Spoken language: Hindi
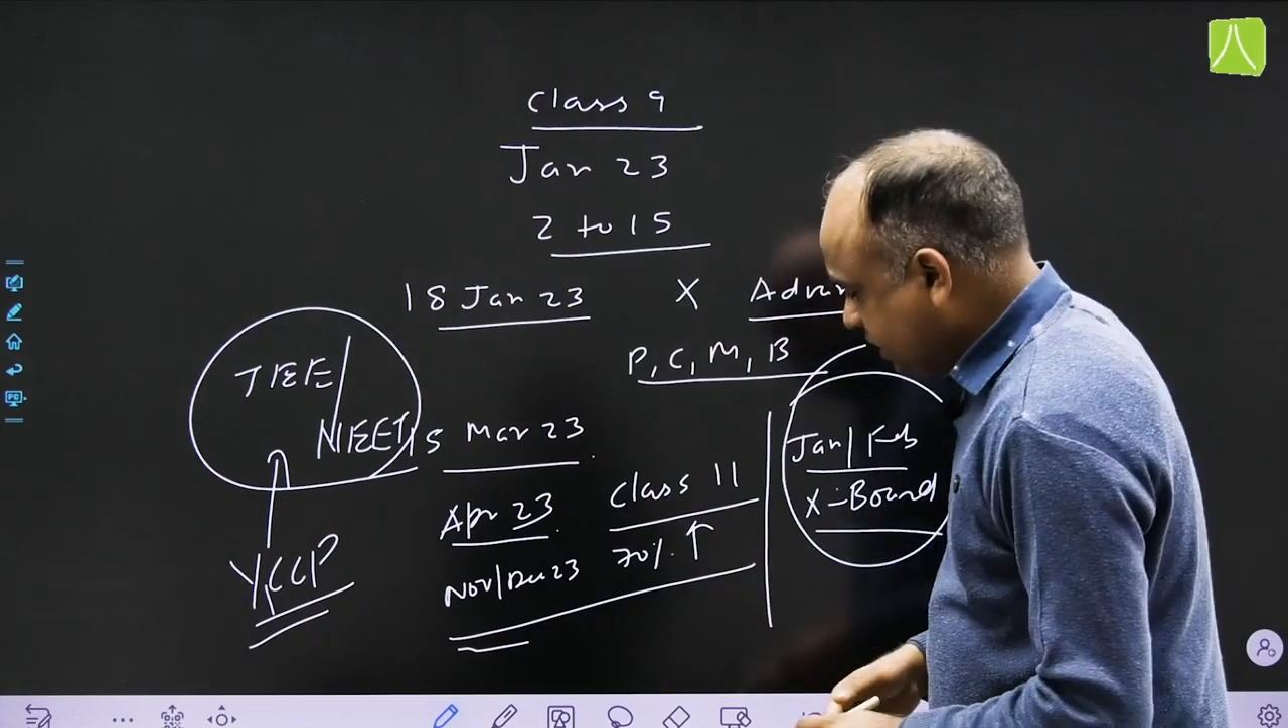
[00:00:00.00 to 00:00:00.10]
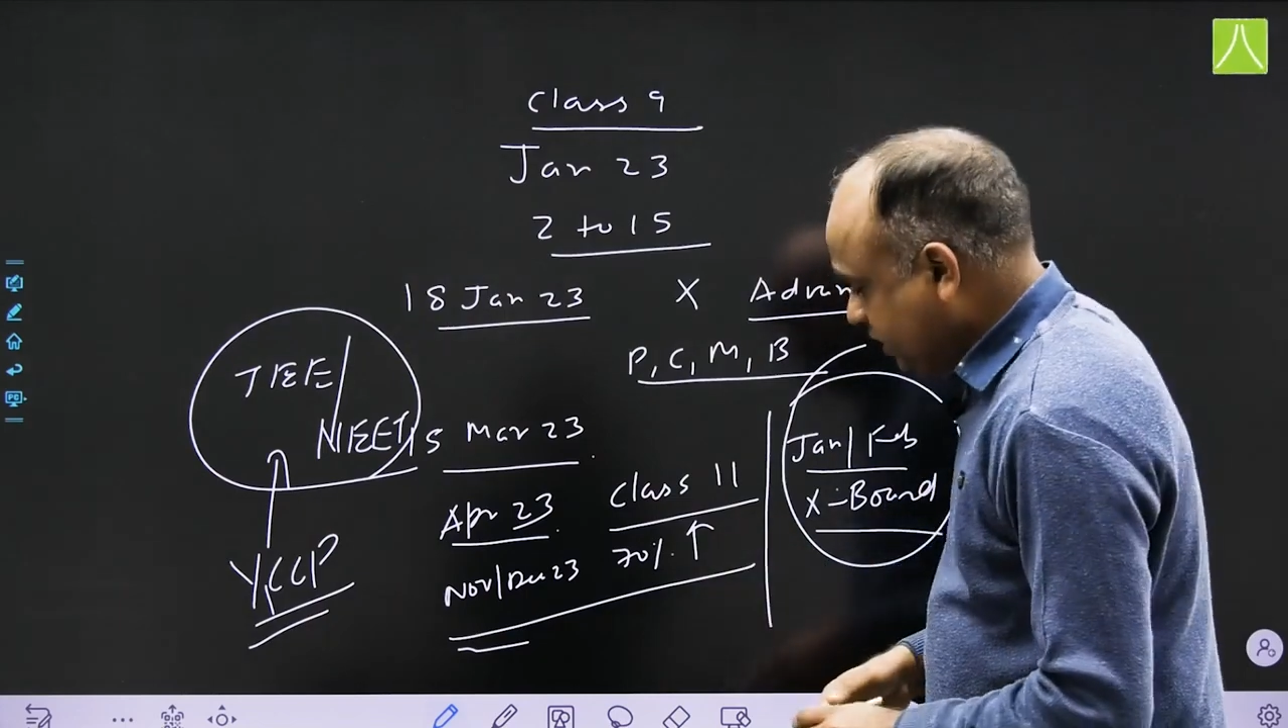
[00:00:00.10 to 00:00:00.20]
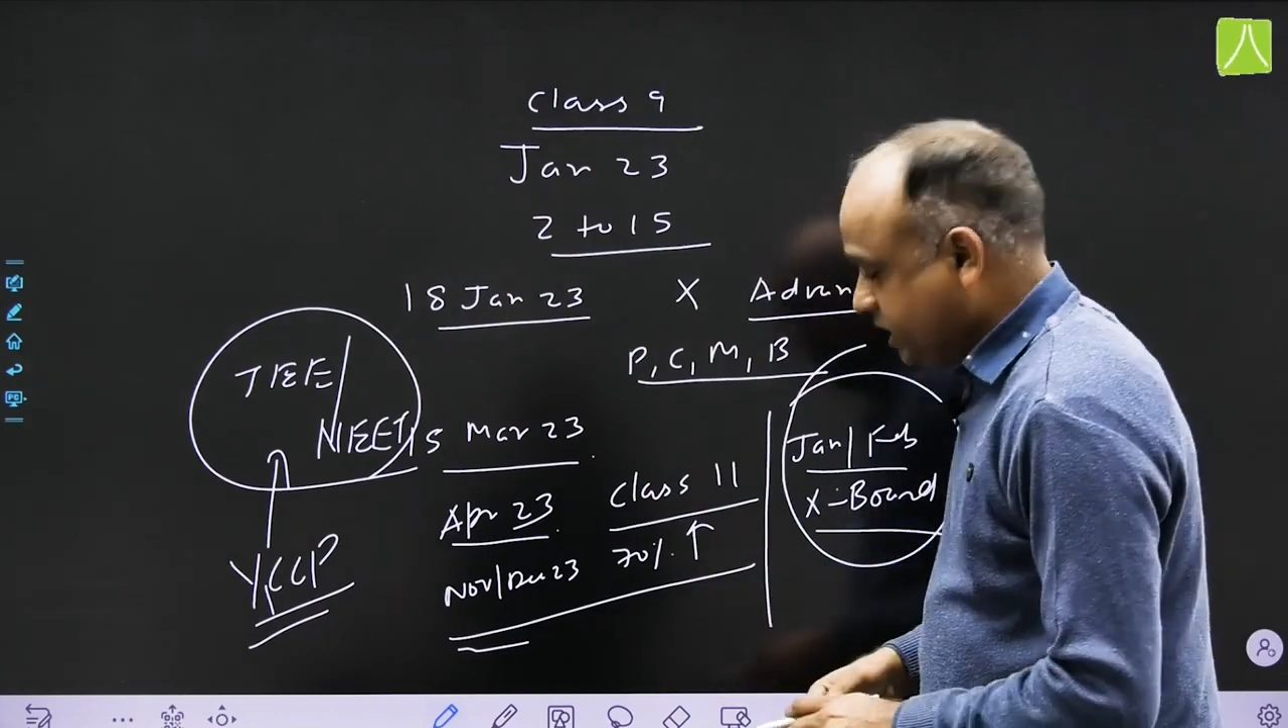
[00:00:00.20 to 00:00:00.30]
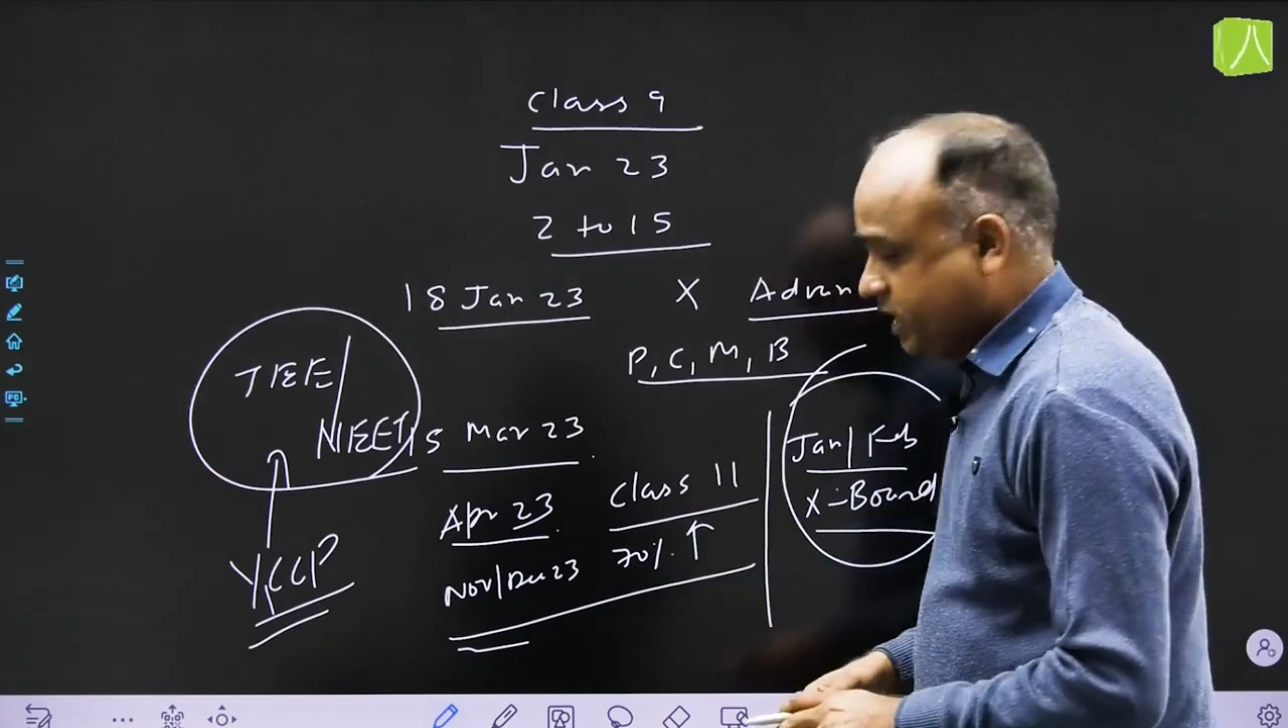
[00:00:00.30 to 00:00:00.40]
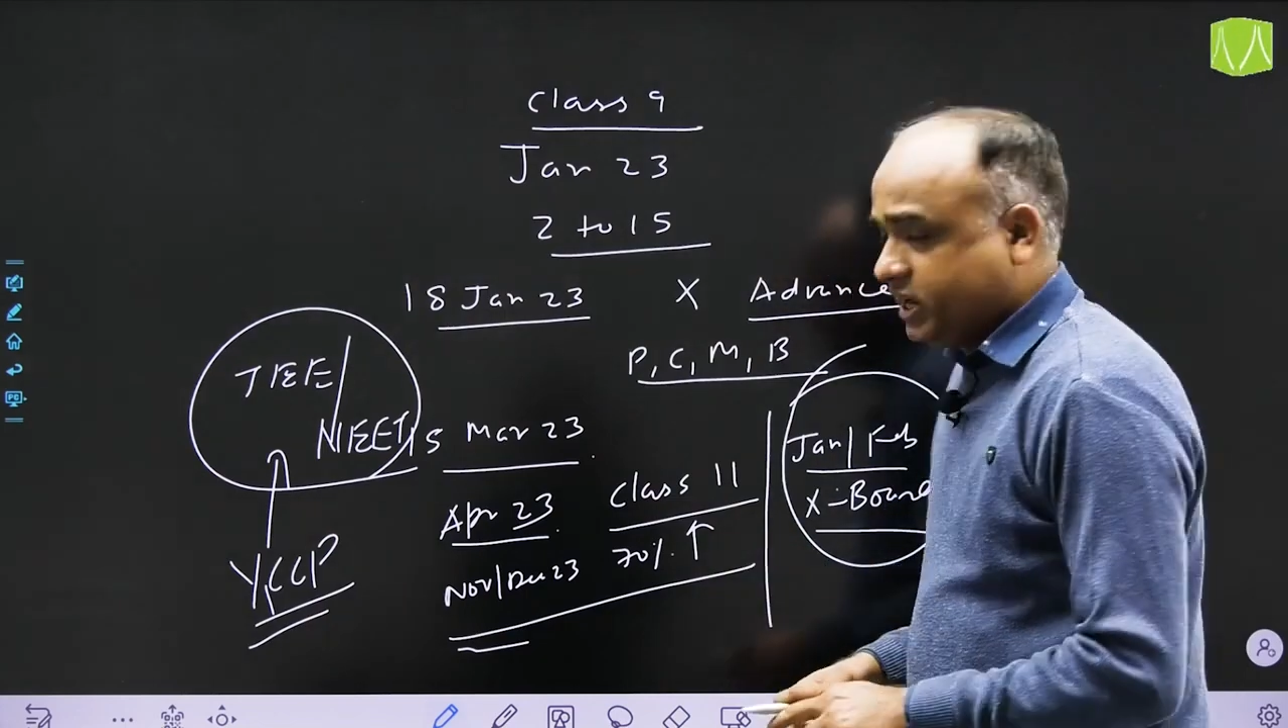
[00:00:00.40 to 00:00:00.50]
के
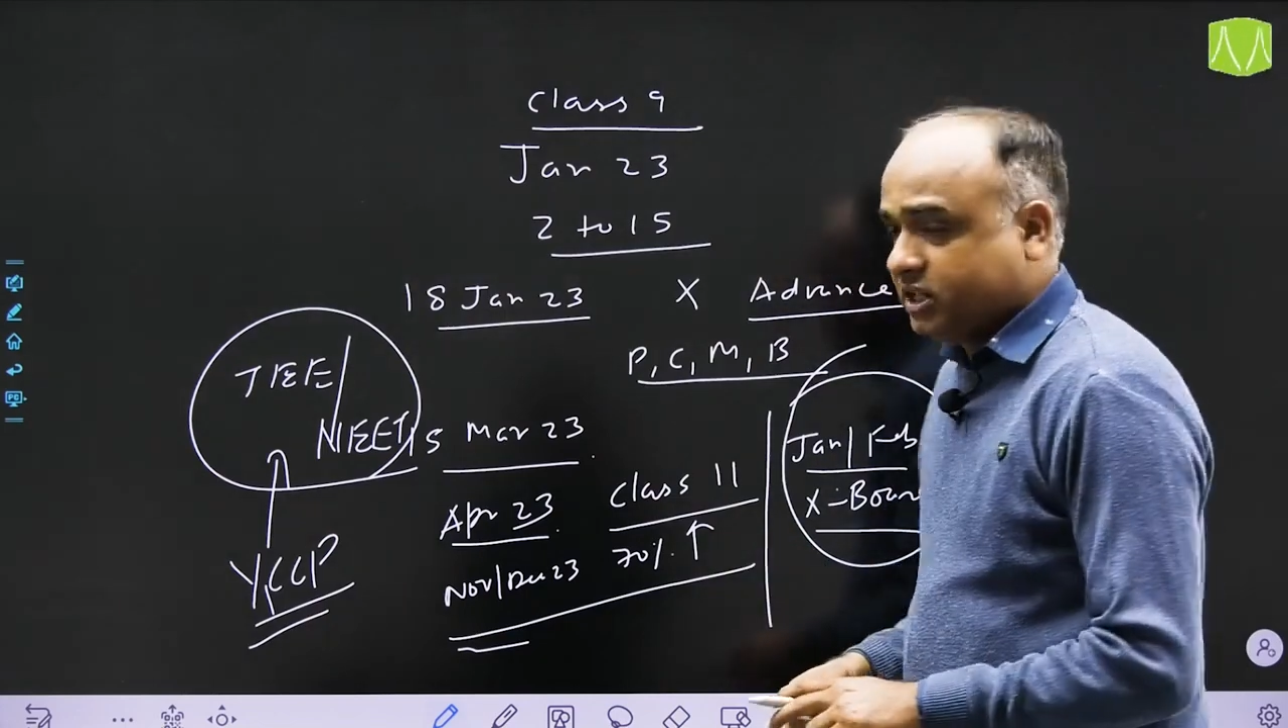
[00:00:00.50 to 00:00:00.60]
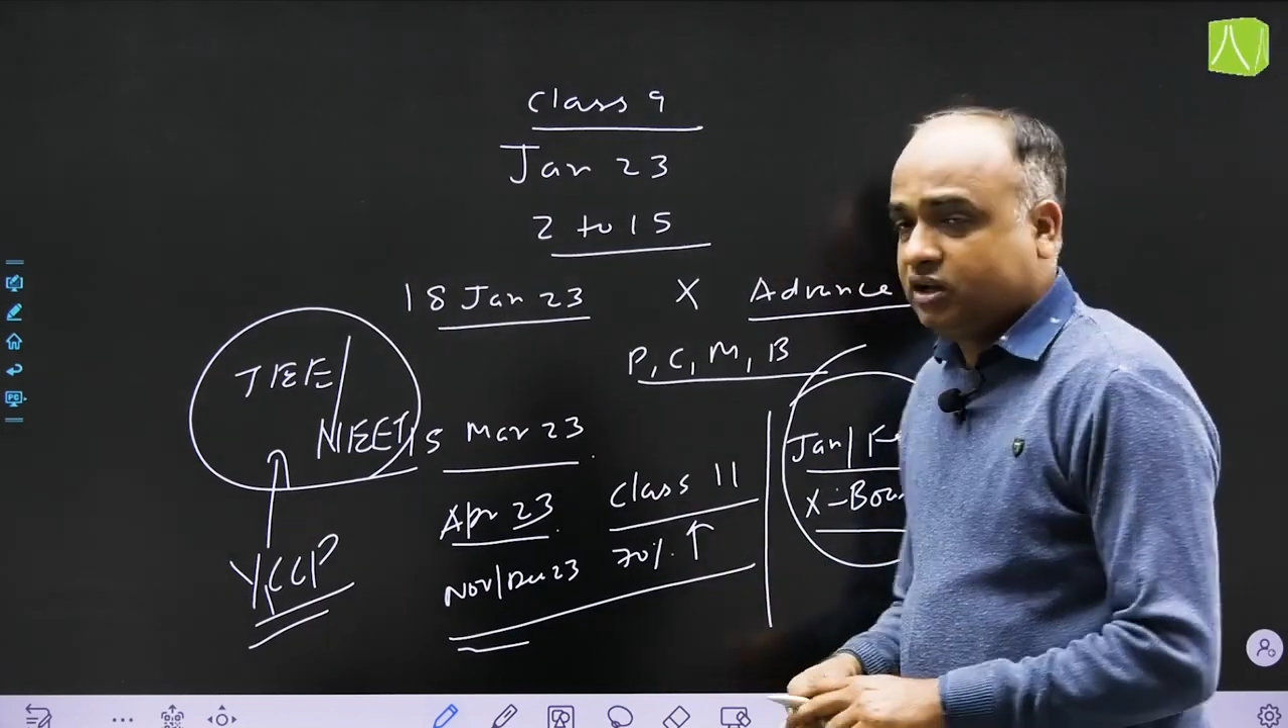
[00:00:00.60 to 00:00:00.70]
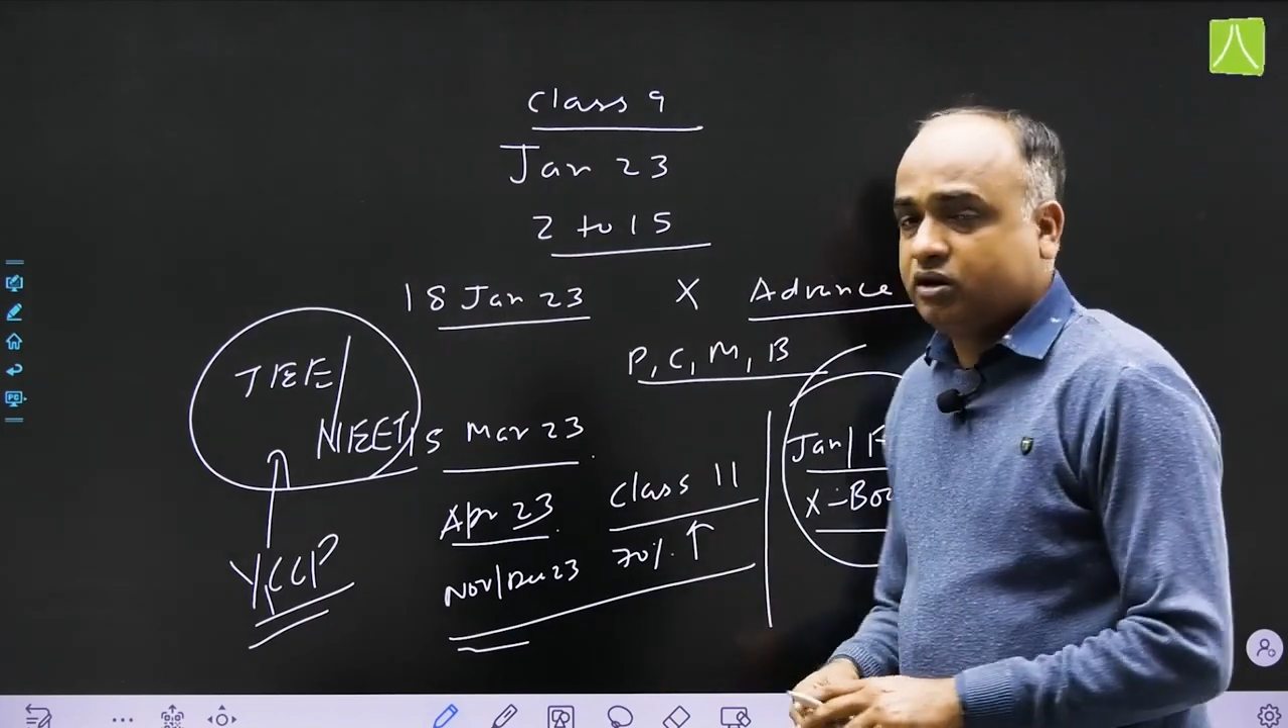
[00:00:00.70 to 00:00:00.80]
साथ लिया गया